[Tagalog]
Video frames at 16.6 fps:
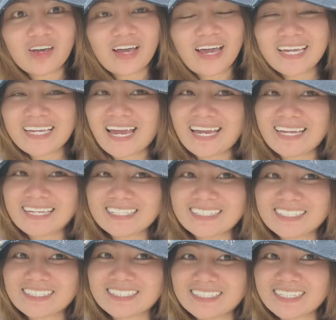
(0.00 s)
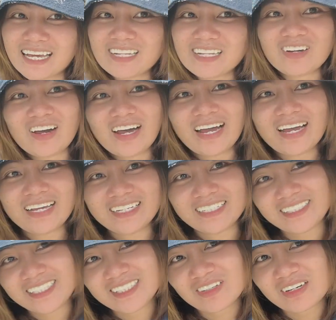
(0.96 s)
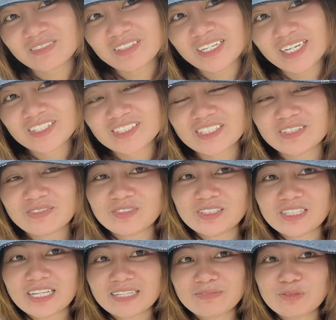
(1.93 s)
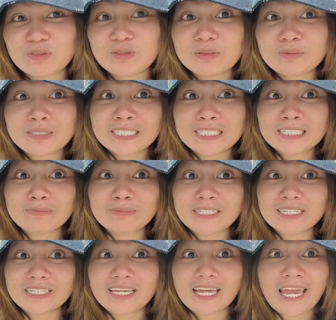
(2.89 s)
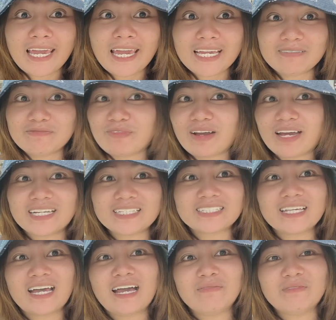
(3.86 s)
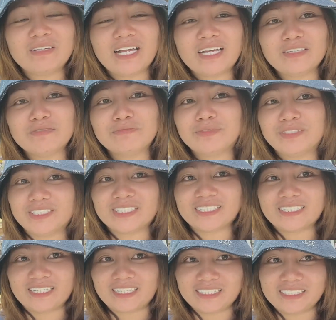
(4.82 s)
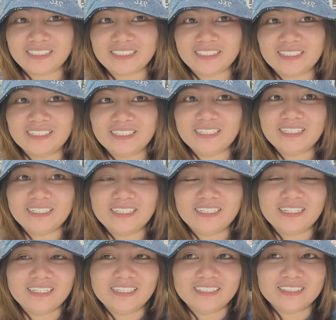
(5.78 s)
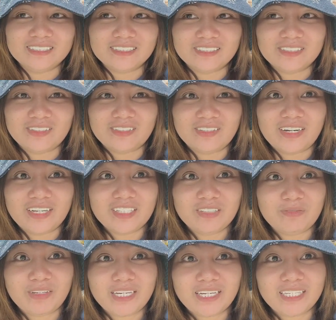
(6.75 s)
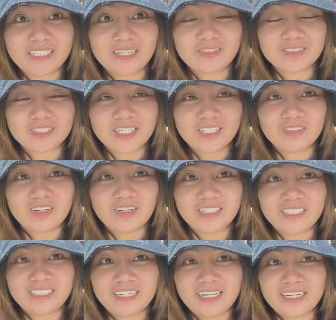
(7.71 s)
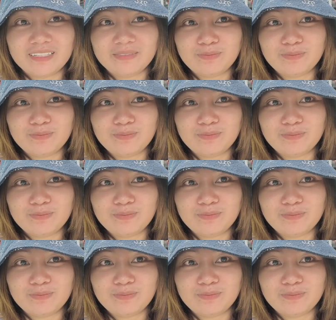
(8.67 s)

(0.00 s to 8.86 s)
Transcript: Hi guys! Aloha! Nandito kami ngayon sa Foodland. Bumibili kami ng cake para sa aming anniversary. So, ayun yung pinakita ko sa inyo kanina.